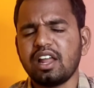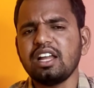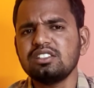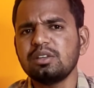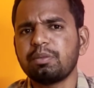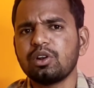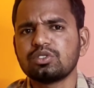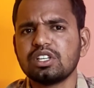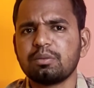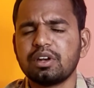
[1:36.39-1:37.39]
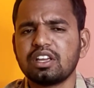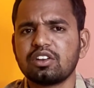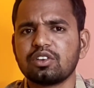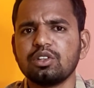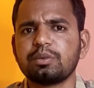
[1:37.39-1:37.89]
நான்சி பெலோசி
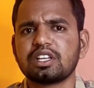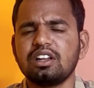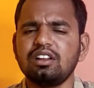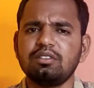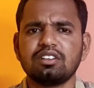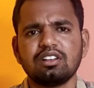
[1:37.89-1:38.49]
அப்படிங்கிறவங்க வந்து பார்த்திங்கன்னா